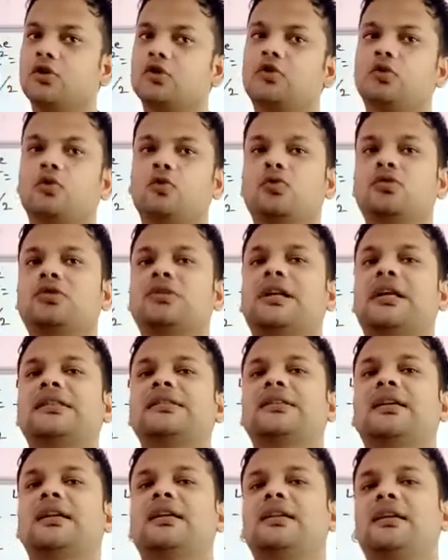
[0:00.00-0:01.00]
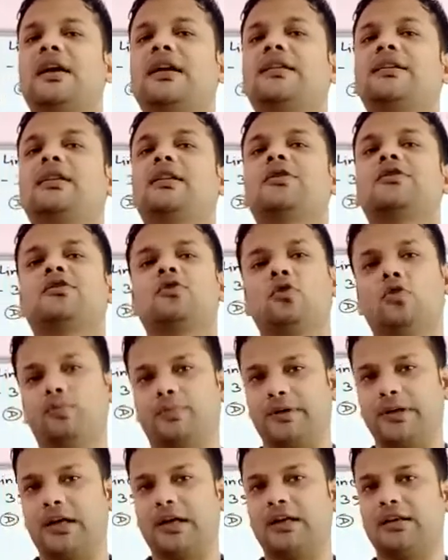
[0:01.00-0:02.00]
तो उस टेंजेंट लाइन का
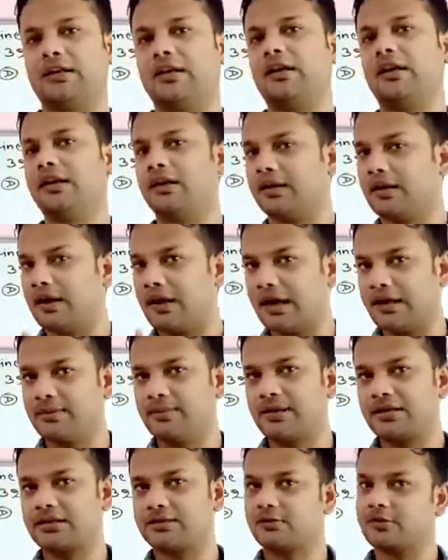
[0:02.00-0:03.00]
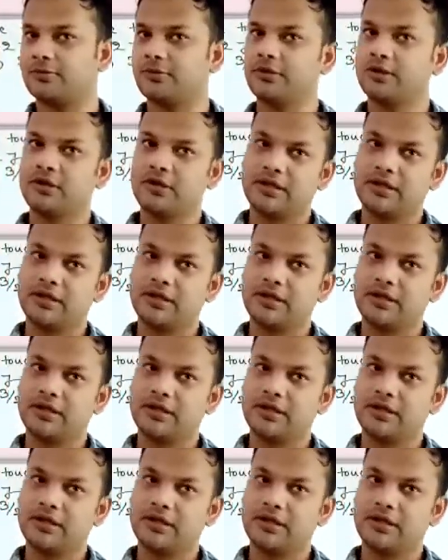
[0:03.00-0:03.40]
स्लोप निकालना है आई बात समझ में